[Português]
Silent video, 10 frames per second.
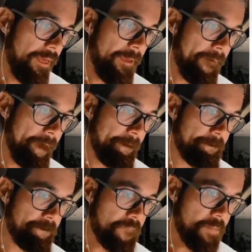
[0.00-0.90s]
É,
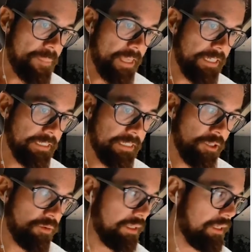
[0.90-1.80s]

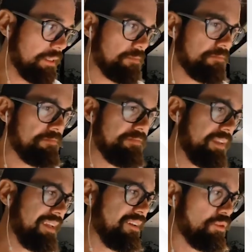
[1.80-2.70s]
então, e, e
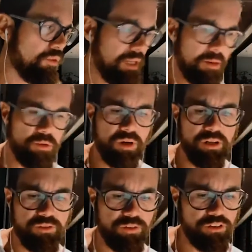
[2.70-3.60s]
eu não lembro o
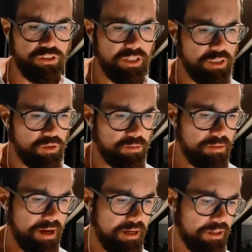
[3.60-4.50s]
ano que foi escrito,
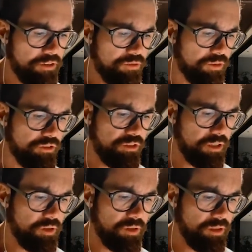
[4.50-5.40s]
mas foi
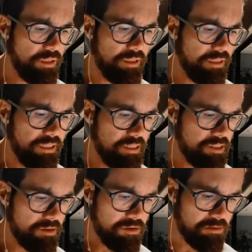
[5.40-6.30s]
escrito em
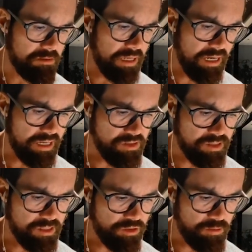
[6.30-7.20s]
início, meados
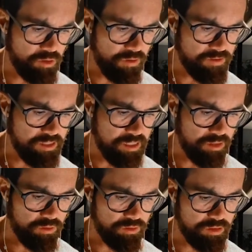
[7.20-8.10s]
assim de
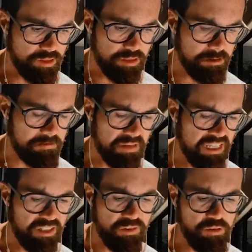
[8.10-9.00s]
1900 e
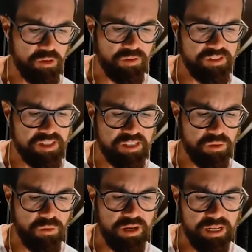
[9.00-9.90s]
talvez
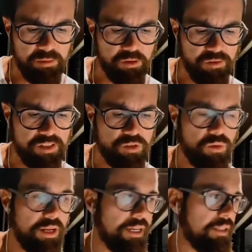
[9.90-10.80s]
1950,
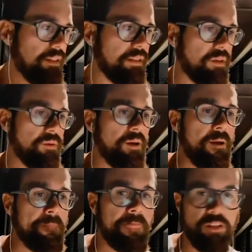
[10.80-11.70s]
1940, então
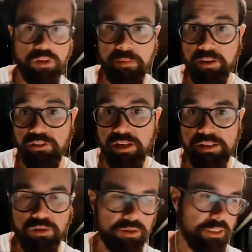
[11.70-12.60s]
é só para te dar
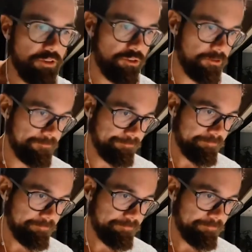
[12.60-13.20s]
esse contexto.